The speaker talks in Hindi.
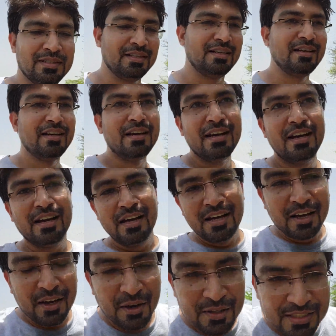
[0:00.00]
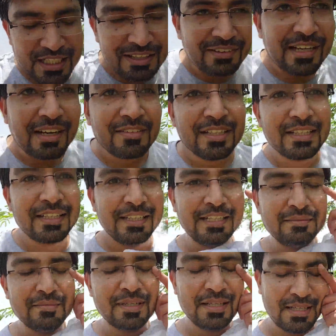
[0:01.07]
है और सेवर आवली की टीम